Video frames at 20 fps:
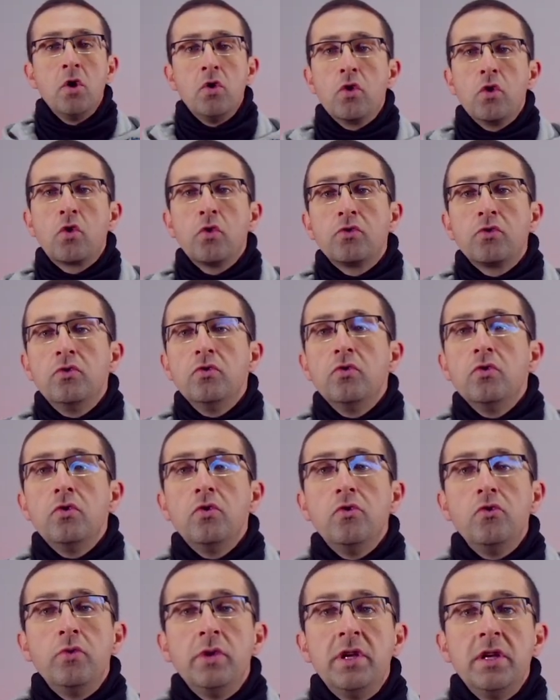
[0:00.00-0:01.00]
Le contenu,
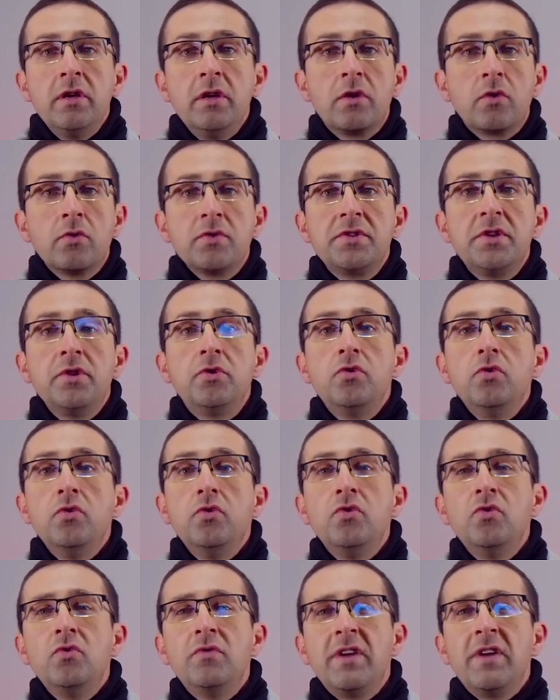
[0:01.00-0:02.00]
lui, constitue
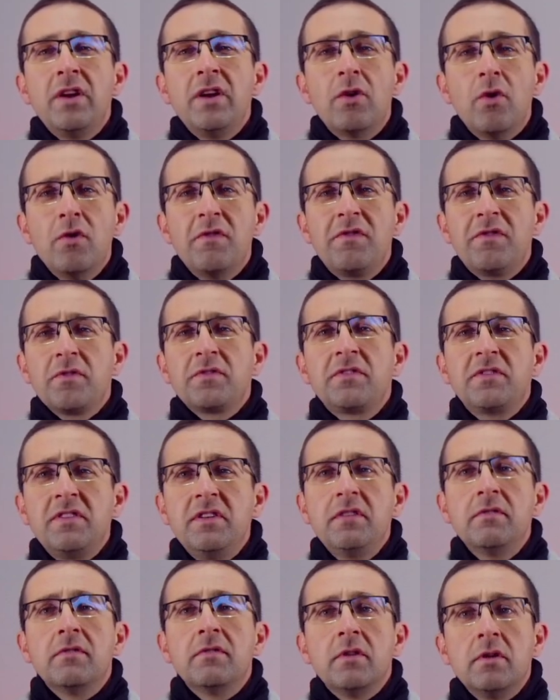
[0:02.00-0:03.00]
une nouvelle
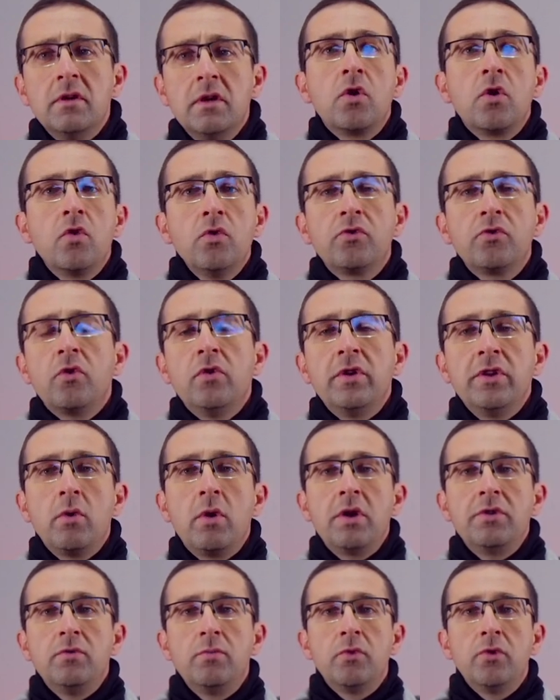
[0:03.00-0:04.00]
offensive contre les
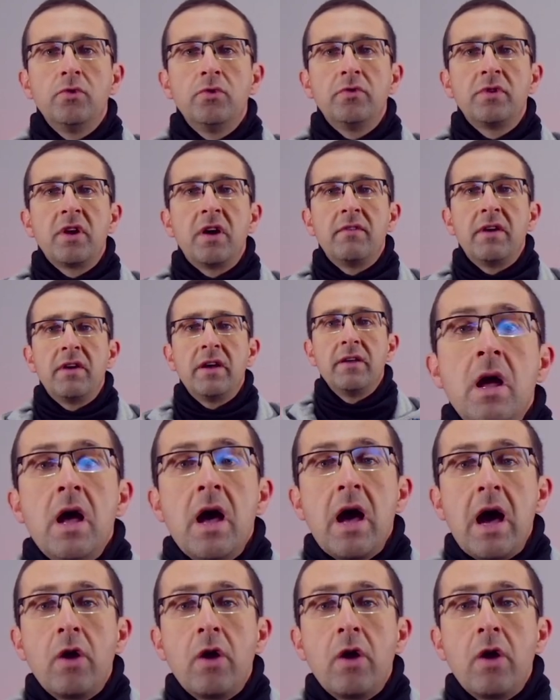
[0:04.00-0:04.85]
droits du monde du travail.